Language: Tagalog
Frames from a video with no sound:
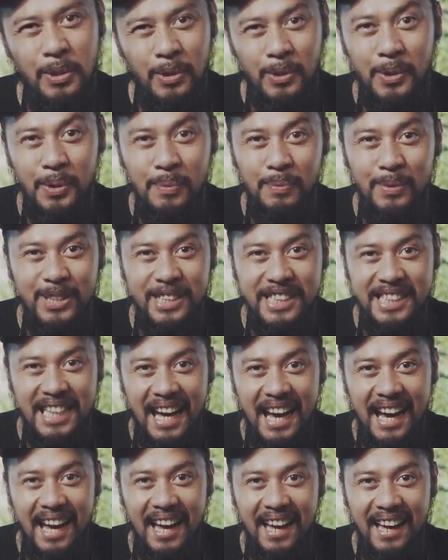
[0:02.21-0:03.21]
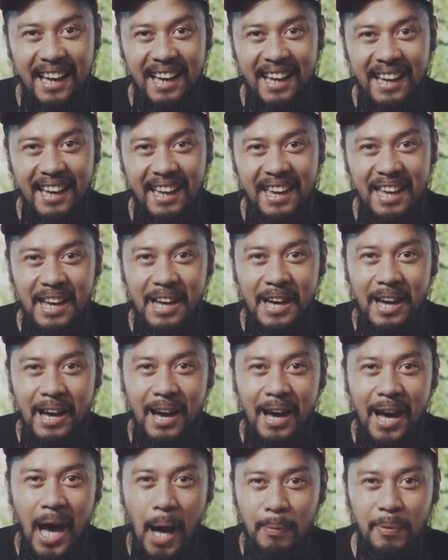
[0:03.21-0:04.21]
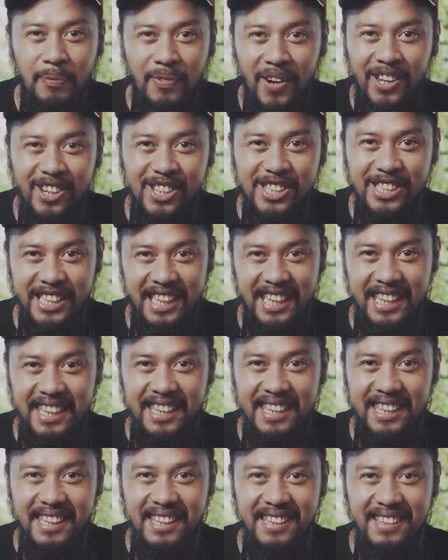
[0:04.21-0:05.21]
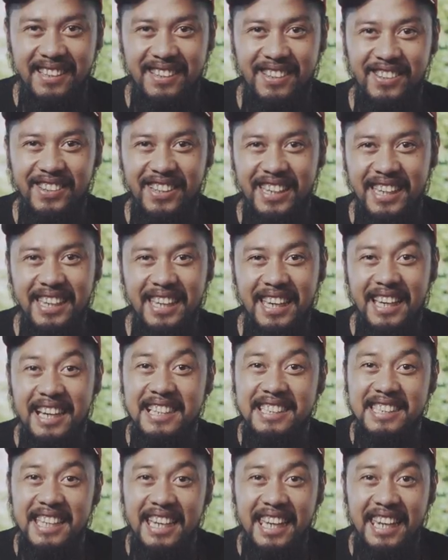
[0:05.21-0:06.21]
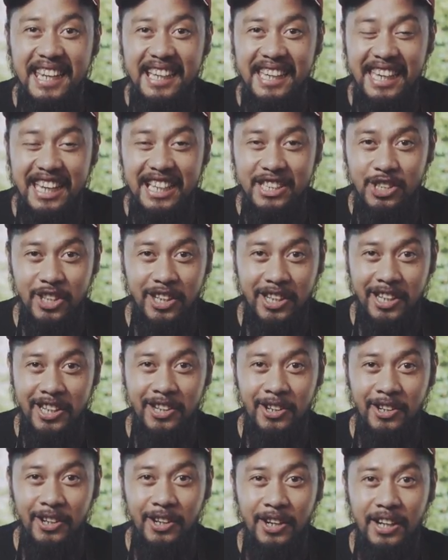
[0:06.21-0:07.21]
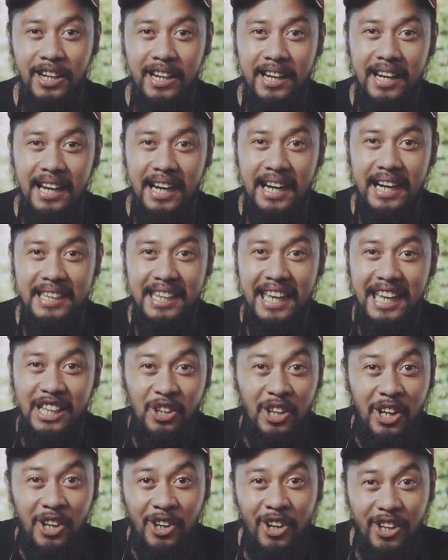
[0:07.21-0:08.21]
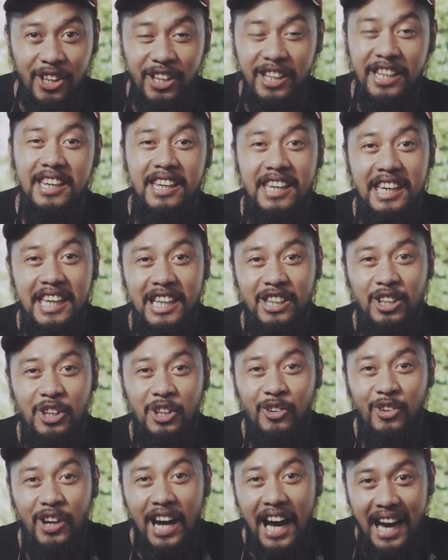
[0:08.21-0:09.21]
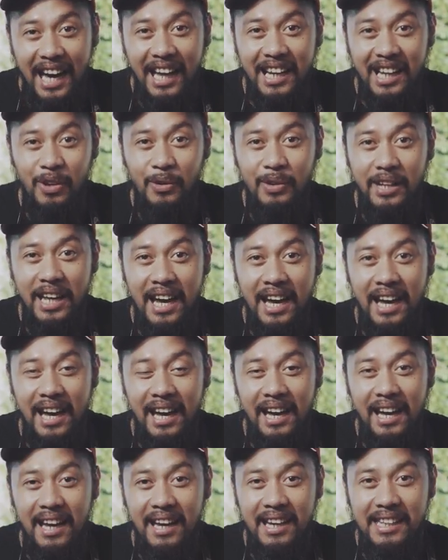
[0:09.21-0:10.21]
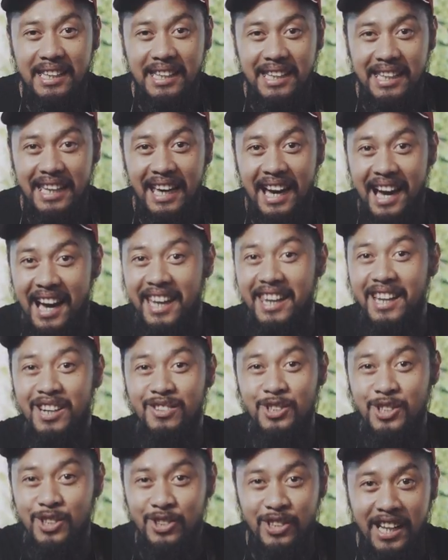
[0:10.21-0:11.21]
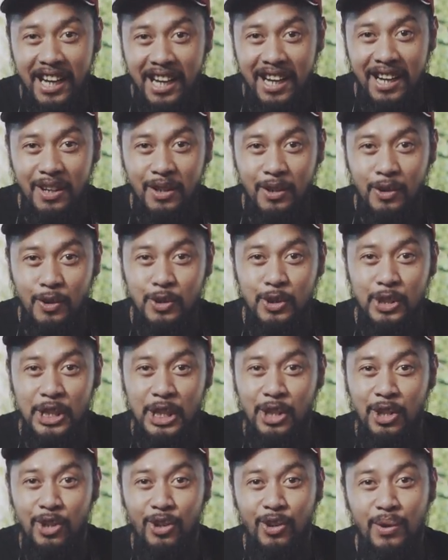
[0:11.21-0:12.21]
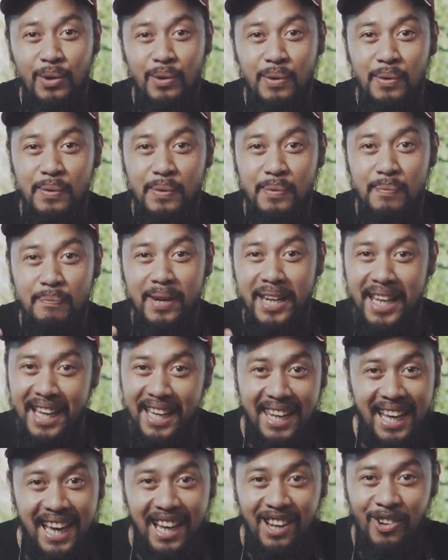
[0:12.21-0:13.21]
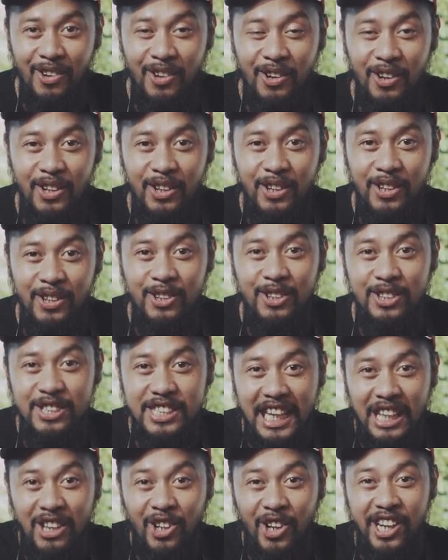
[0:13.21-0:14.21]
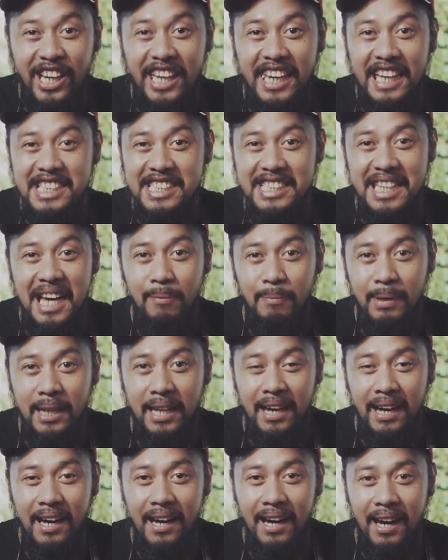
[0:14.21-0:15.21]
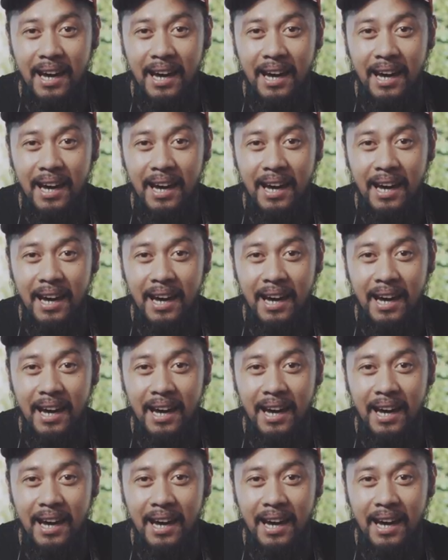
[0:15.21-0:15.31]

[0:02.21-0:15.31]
Kumusta? Happy Father's Day! Okay? Sana nag enjoy kayo. At ito na yon. Ito na yung araw na i-announce ko na kung sino yung mananalo dun sa inorganize namin na